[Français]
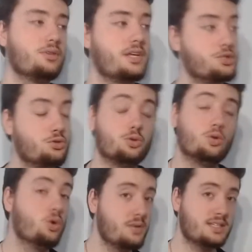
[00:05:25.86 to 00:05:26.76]

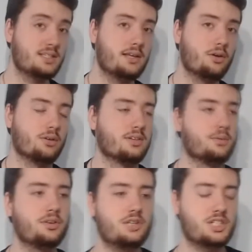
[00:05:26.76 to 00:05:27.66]
personnage du Goblin
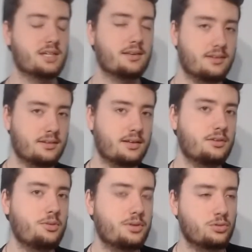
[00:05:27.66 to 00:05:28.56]
Slayer. C'est un personnage qui est
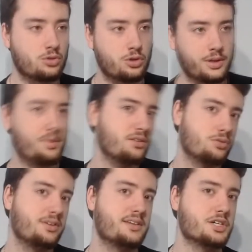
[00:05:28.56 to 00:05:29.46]
très intéressant parce qu'on ne
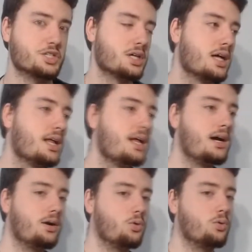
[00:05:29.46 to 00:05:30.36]
connaît pas son visage.
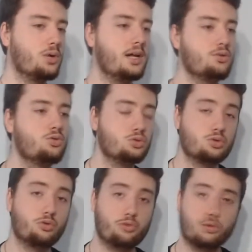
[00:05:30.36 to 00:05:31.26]
On l'a
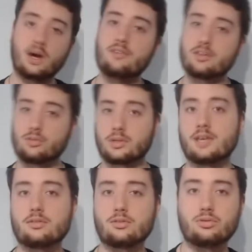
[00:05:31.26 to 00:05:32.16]
toujours vu
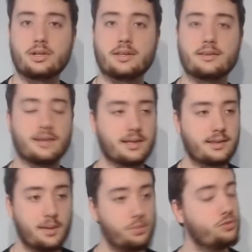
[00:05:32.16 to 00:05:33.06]
avec son casque sur la
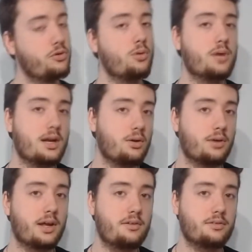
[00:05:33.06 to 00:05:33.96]
tête, et les très peu de fois
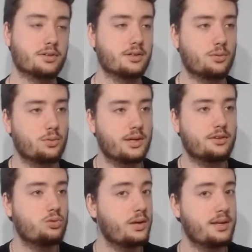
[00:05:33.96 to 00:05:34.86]
où il l'enlève,
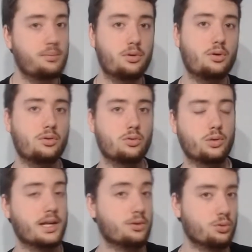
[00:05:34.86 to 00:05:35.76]
on a soit des
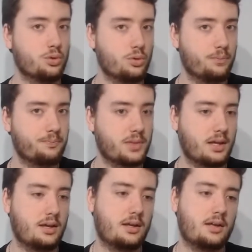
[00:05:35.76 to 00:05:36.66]
plans où il est de dos,
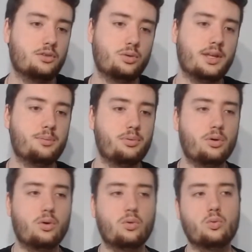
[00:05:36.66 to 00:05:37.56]
soit
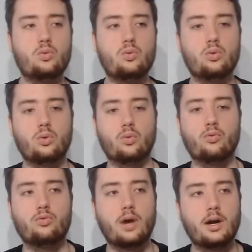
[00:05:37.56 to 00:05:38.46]
des plans où
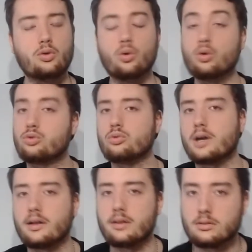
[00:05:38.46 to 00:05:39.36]
on voit le
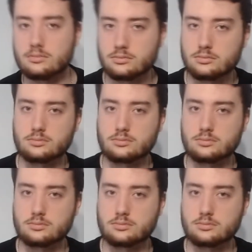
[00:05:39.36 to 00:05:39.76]
haut de son crâne.